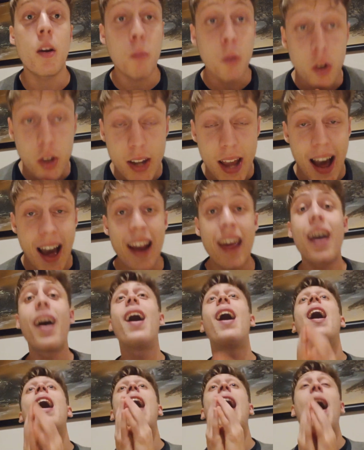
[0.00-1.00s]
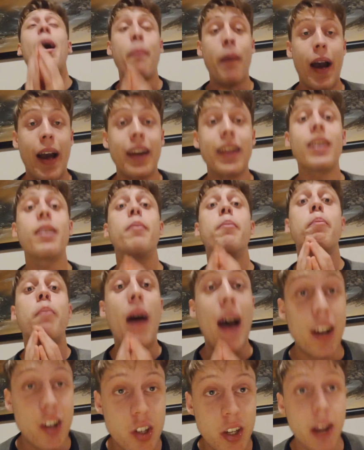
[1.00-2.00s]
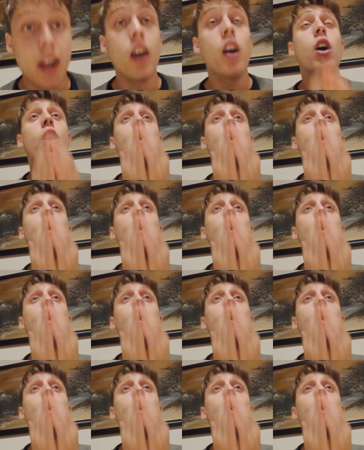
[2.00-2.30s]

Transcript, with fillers: del mondiale a mani basse.